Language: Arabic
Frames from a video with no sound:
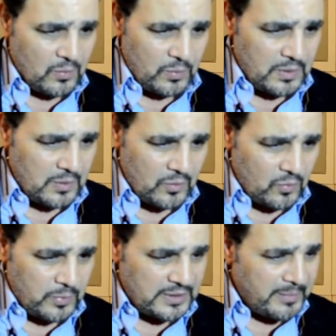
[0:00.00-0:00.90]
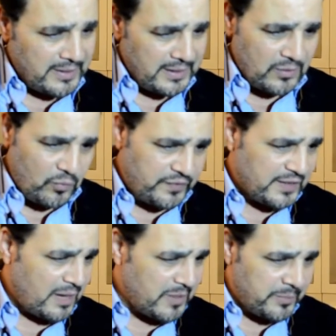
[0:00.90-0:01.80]
وبتمنى ان يكون في
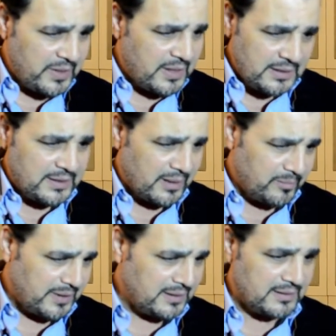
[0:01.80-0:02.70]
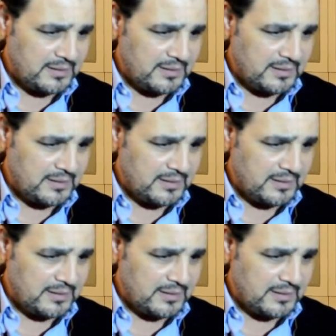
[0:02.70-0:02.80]
دعم كبير جدا من